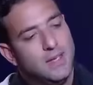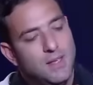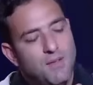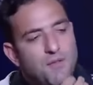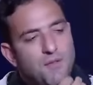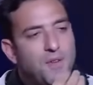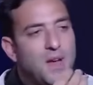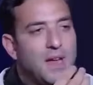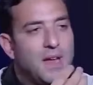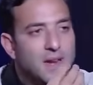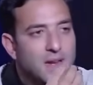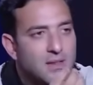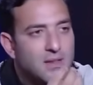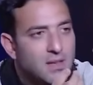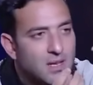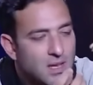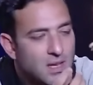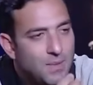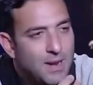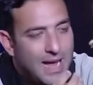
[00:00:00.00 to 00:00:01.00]
ينفع ان
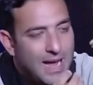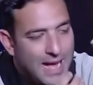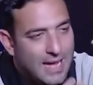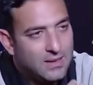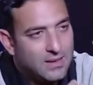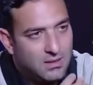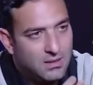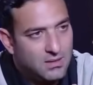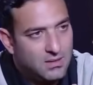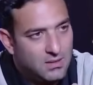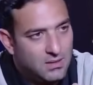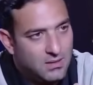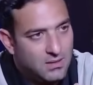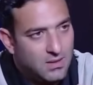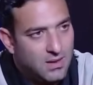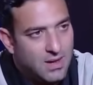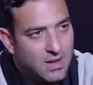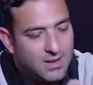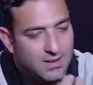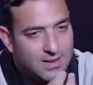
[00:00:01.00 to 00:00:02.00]
انت تجيبي لحد
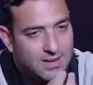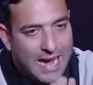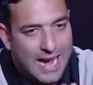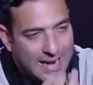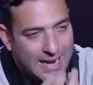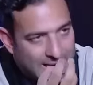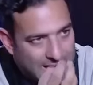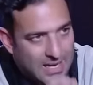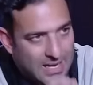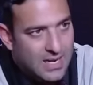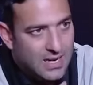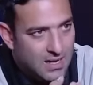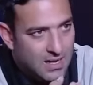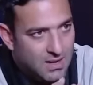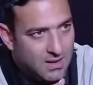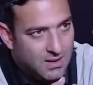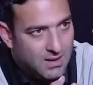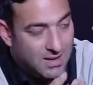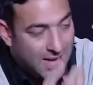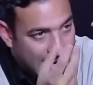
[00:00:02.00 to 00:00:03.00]
تحليل
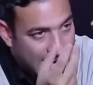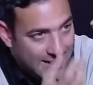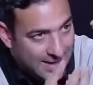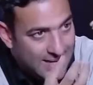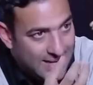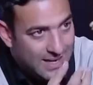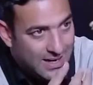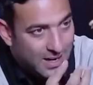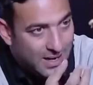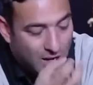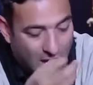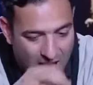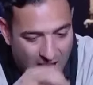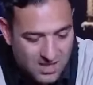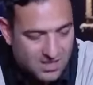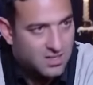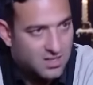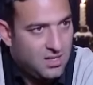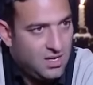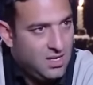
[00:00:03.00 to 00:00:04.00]
تحليل
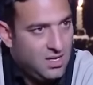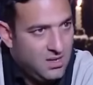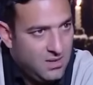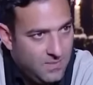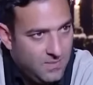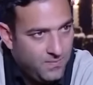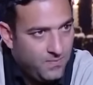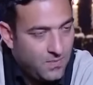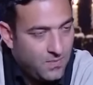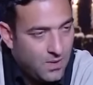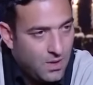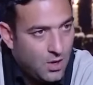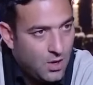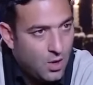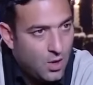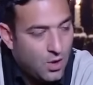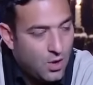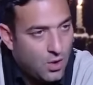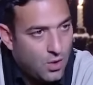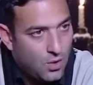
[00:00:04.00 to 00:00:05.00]
لحظي مم.
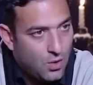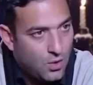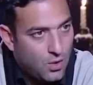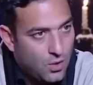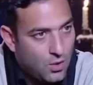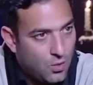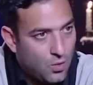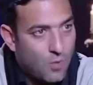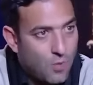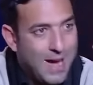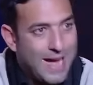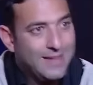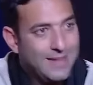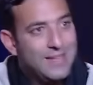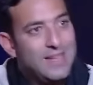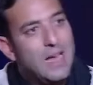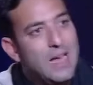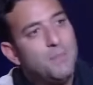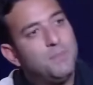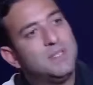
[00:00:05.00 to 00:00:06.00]

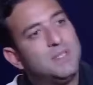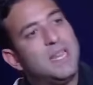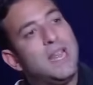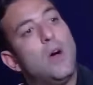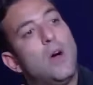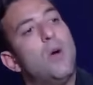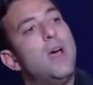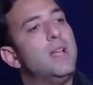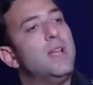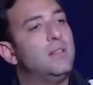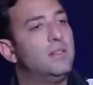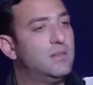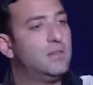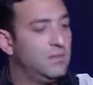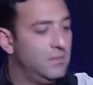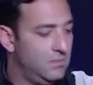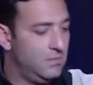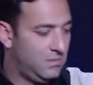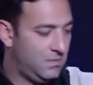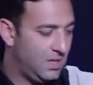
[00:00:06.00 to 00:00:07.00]
وبعديها بسنوات
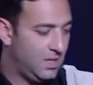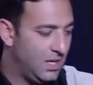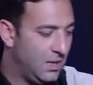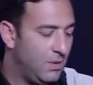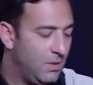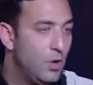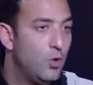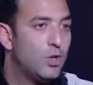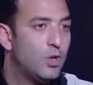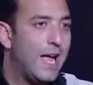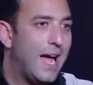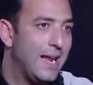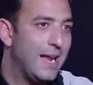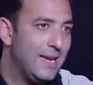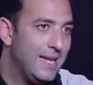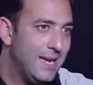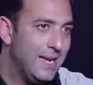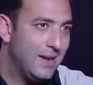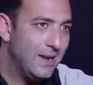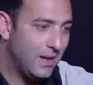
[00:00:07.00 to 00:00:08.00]
تجيبي له
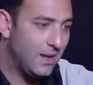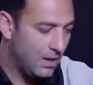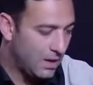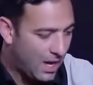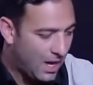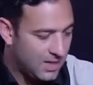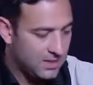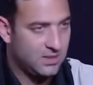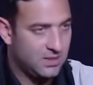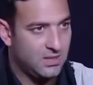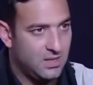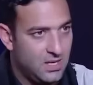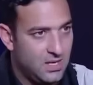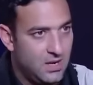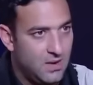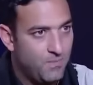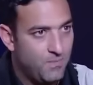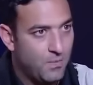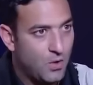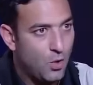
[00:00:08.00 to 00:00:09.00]
تحليل لحظي
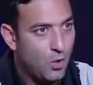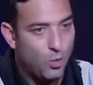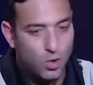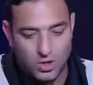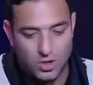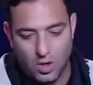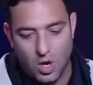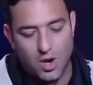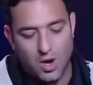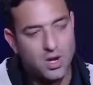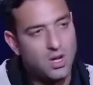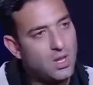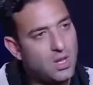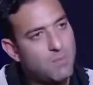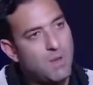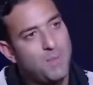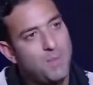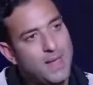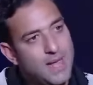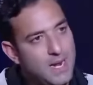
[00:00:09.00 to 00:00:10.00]
وتقارني
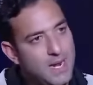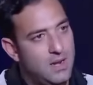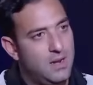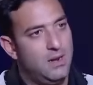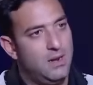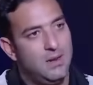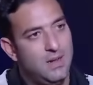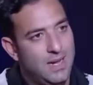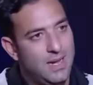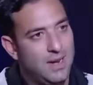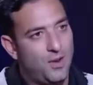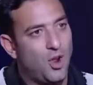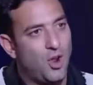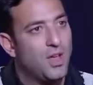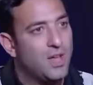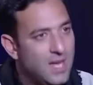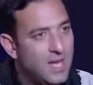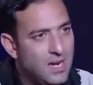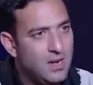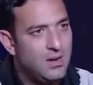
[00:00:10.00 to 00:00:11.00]
ما بين
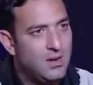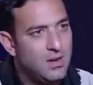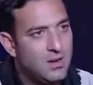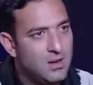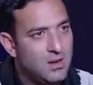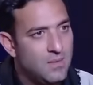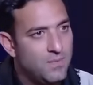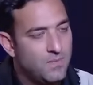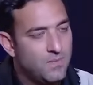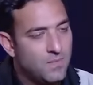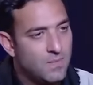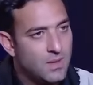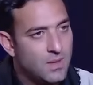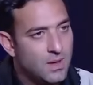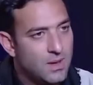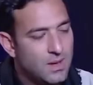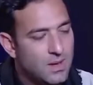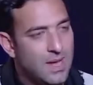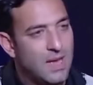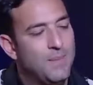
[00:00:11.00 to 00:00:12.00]
الرايين
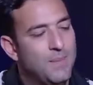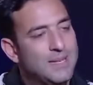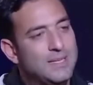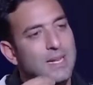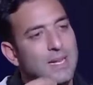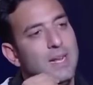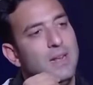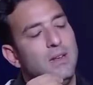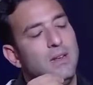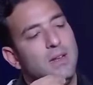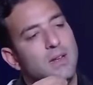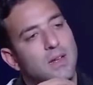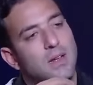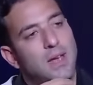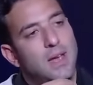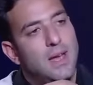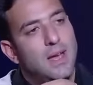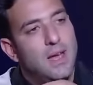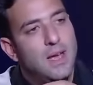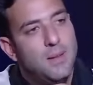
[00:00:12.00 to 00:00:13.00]
يعني مثلا
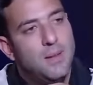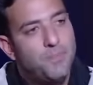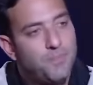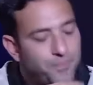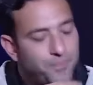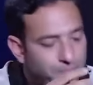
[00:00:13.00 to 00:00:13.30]
آه،